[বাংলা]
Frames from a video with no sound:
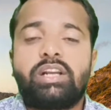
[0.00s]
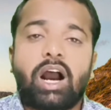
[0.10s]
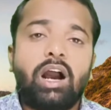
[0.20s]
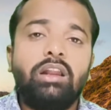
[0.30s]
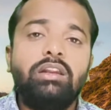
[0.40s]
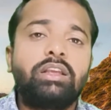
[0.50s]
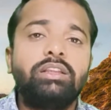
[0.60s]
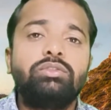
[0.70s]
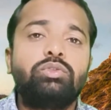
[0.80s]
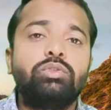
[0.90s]
ডাল
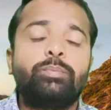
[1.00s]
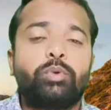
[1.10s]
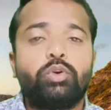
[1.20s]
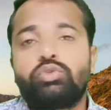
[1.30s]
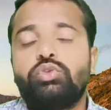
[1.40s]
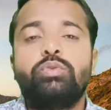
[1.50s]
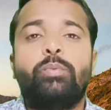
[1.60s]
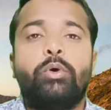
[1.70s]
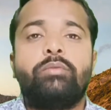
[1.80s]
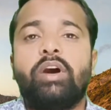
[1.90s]
কিন্তু প্রচুর
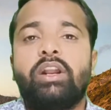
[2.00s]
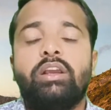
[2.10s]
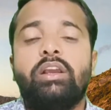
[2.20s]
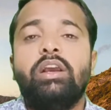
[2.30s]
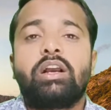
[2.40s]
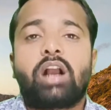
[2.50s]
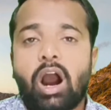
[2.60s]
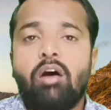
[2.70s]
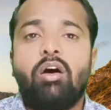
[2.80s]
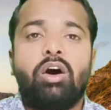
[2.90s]
পরিমাণে
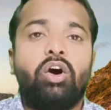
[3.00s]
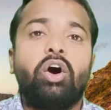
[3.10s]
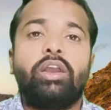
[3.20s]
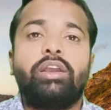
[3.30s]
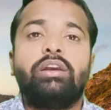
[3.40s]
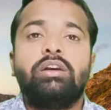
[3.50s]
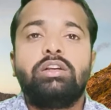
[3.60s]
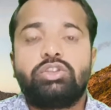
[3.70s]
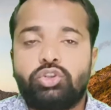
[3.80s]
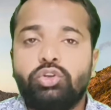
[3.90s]
খাওয়া হয়
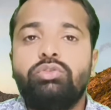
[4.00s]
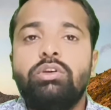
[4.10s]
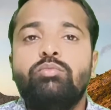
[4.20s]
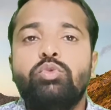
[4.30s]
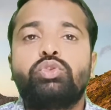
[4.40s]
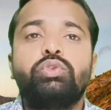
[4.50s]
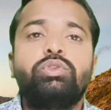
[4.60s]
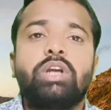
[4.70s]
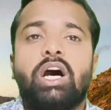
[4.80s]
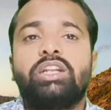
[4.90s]
যদিও মুসুর
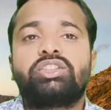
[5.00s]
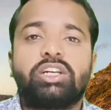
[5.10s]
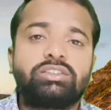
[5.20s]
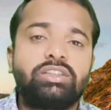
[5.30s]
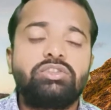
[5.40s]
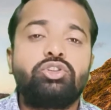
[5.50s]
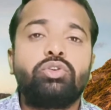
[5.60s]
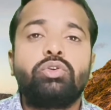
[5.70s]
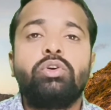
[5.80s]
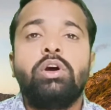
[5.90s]
ডাল স্বাস্থ্যের
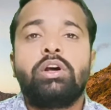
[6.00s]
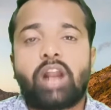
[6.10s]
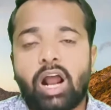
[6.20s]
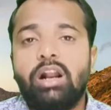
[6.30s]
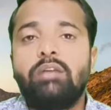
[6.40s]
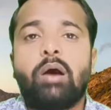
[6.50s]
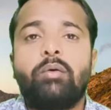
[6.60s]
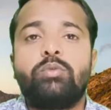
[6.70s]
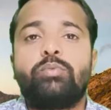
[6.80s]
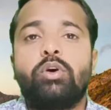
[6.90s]
জন্য
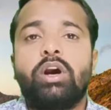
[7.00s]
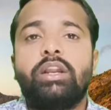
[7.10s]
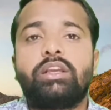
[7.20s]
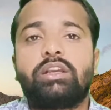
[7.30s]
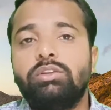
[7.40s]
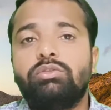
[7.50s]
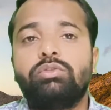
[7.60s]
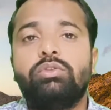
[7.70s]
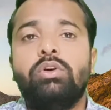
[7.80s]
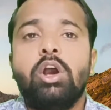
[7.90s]
নানাভাবে উপকারী কিন্তু
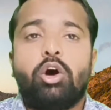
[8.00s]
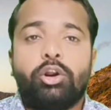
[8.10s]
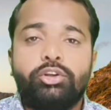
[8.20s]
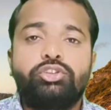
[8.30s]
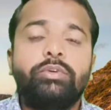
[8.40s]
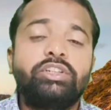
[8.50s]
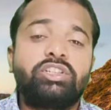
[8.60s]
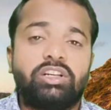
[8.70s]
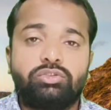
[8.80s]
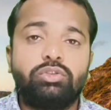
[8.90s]
অনেক সময়
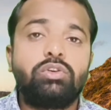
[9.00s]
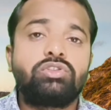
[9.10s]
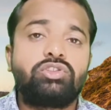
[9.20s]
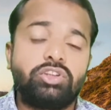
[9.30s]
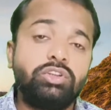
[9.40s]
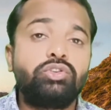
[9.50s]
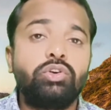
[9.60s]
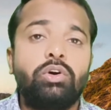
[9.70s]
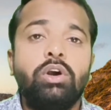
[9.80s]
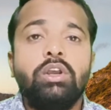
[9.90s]
স্বাস্থ্যকর
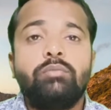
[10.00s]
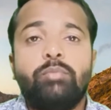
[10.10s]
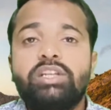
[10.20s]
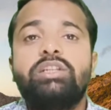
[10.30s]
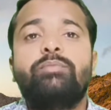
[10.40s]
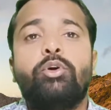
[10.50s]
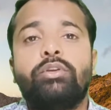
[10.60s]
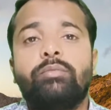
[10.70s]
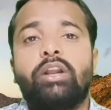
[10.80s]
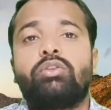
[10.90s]
জিনিসও বেশি
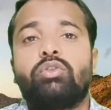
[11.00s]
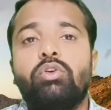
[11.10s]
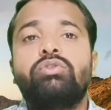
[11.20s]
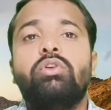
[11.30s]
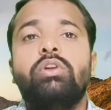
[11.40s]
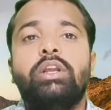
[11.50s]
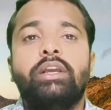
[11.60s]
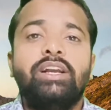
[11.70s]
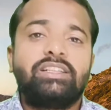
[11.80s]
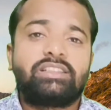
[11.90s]
পরিমাণে গ্রহণ করলে
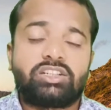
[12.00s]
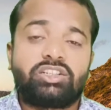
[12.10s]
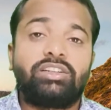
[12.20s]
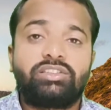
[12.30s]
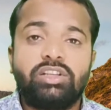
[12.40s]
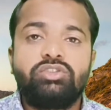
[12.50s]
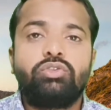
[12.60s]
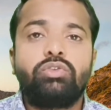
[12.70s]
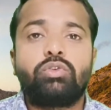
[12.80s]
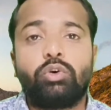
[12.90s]
তা স্বাস্থ্যের
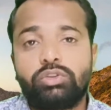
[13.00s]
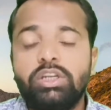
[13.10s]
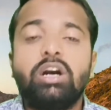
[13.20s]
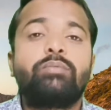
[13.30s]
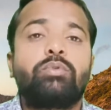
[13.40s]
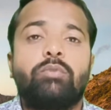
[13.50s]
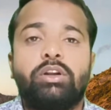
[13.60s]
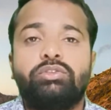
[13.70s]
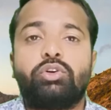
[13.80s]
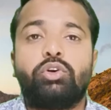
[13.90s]
জন্য ক্ষতিকর
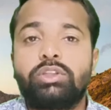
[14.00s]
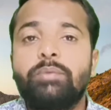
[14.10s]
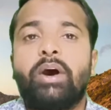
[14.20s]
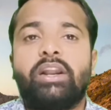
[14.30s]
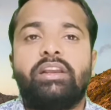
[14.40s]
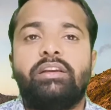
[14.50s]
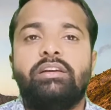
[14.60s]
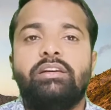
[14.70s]
প্রমাণিত হতে পারে